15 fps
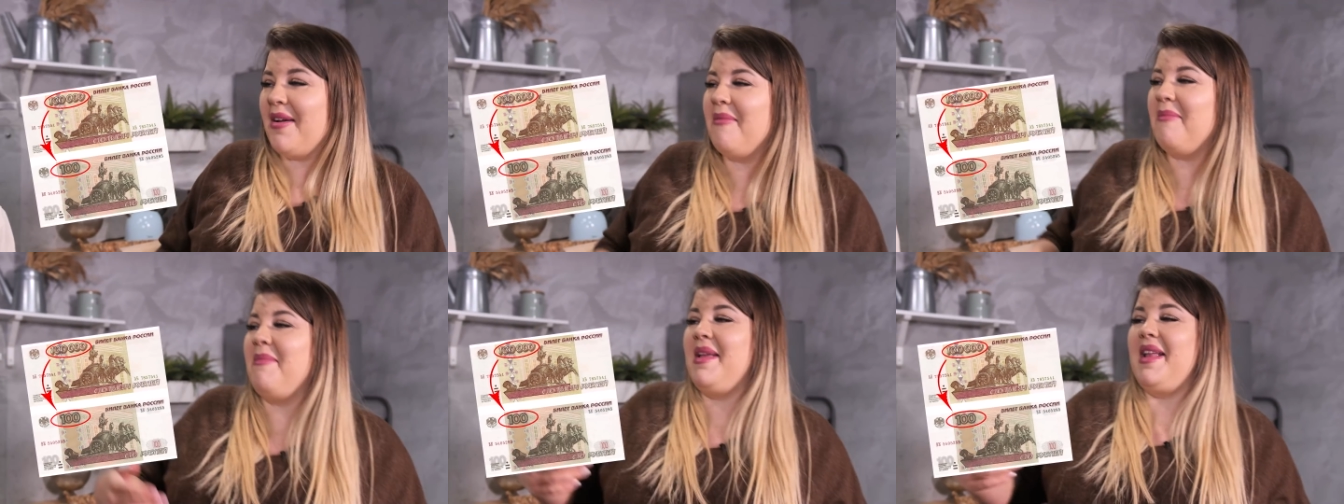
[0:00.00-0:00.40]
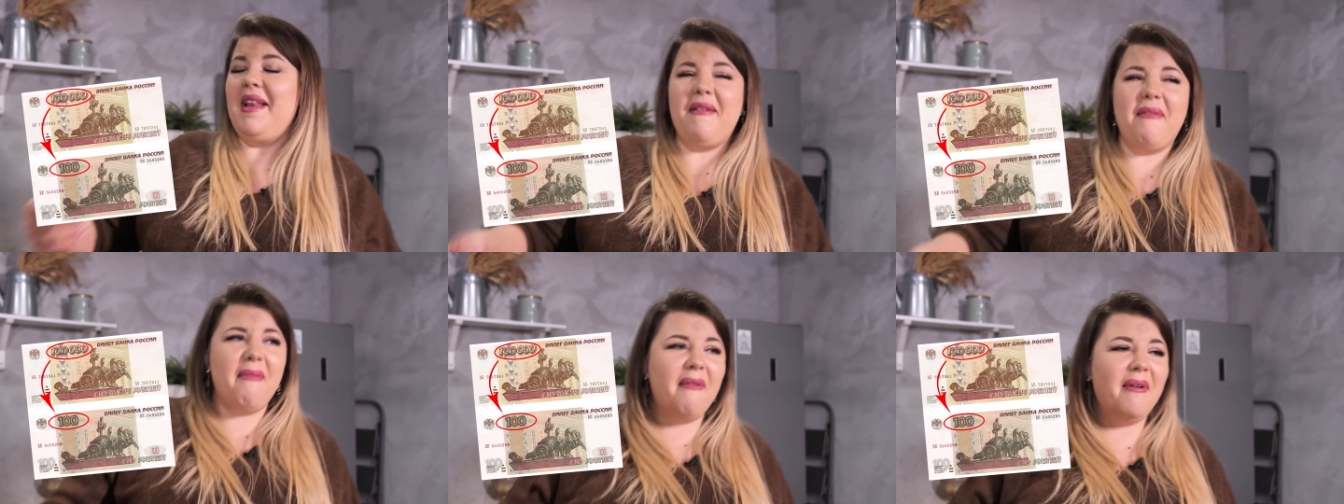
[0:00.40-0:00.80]

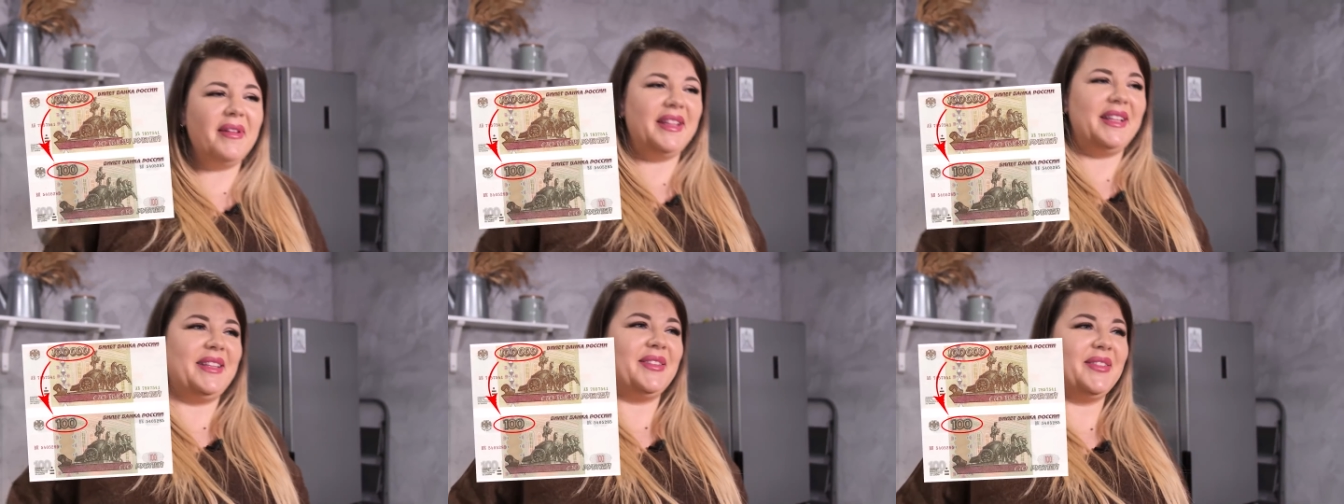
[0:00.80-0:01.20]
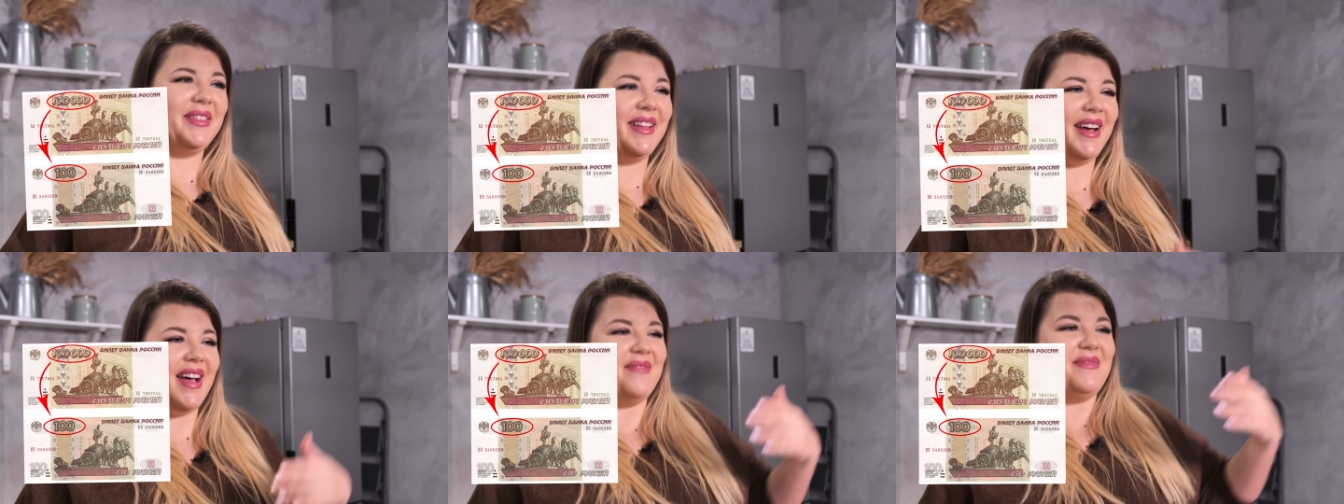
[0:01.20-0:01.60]
Миллионы
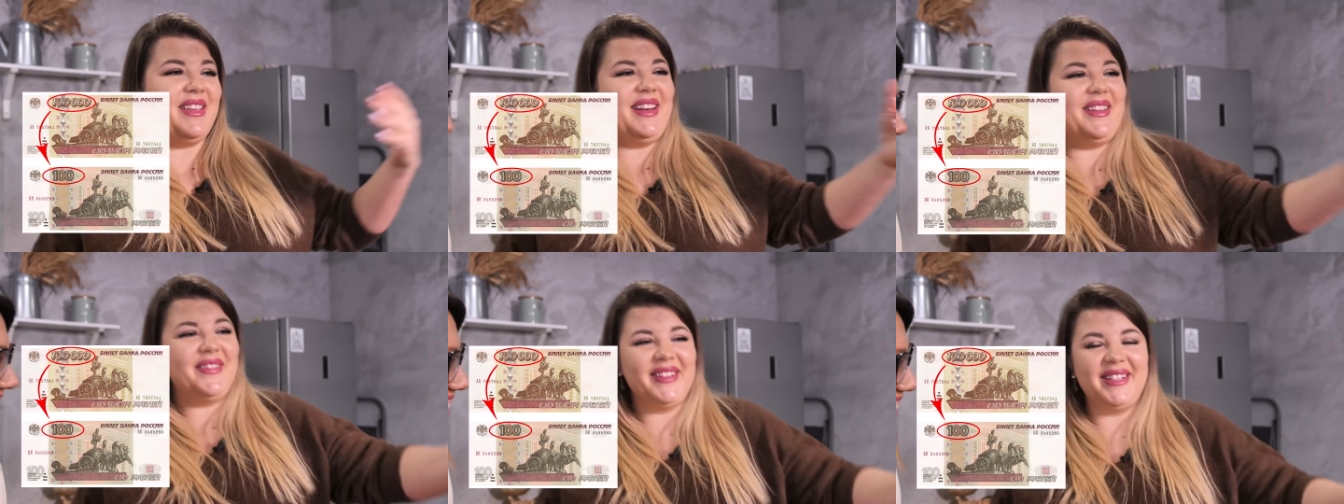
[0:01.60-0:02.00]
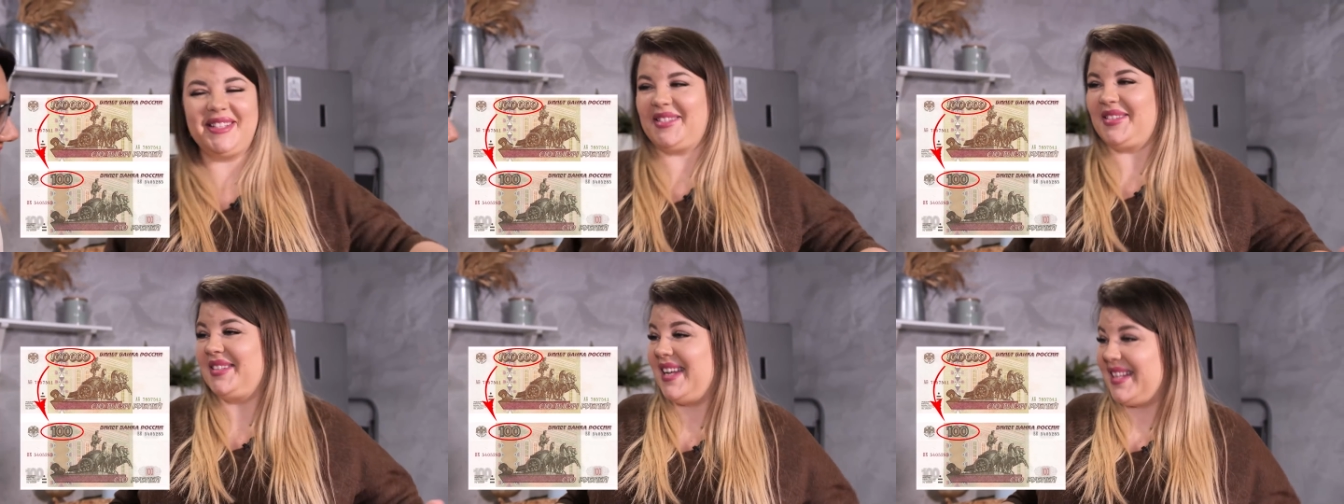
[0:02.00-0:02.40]
туда, миллионы
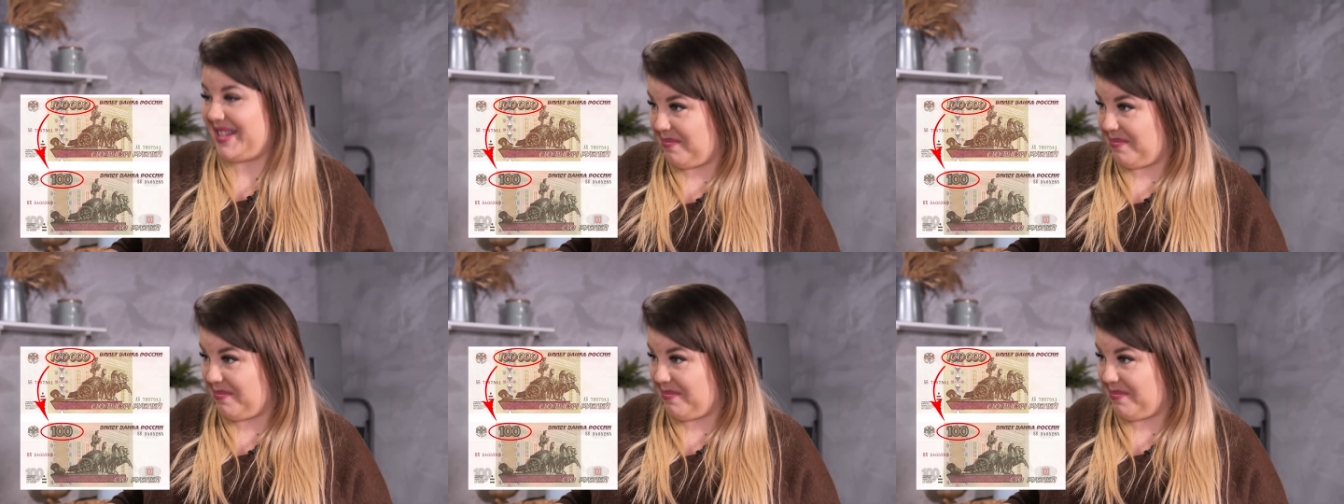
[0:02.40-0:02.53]
сюда.